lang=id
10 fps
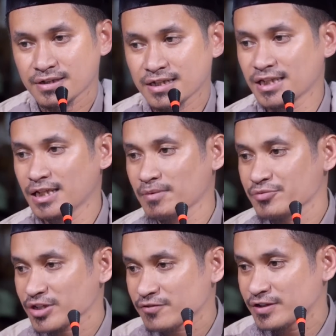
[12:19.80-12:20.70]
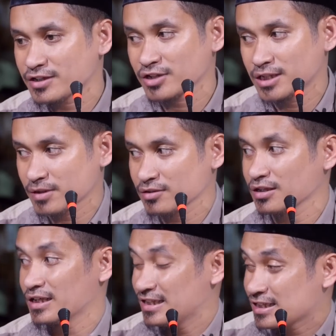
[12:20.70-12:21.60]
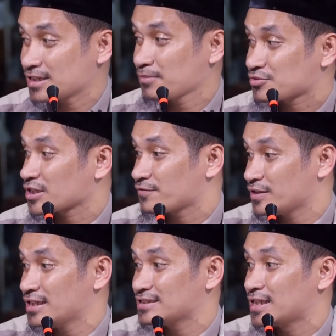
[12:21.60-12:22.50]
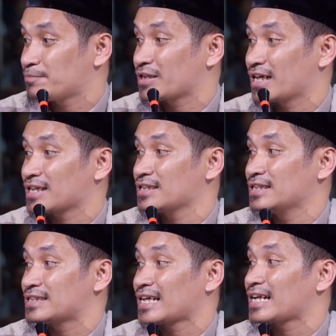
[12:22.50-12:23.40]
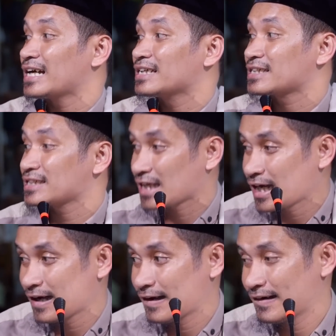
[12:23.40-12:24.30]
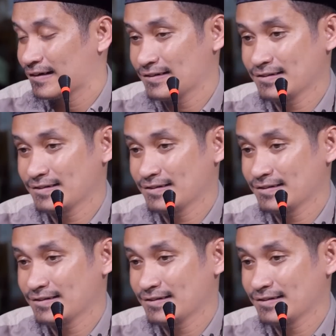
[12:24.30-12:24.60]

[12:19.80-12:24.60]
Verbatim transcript: Kata Imam Syafi'i rahimahullah, ingat Imam Syafi'i ini yang jadi pegangan di tanah air kita.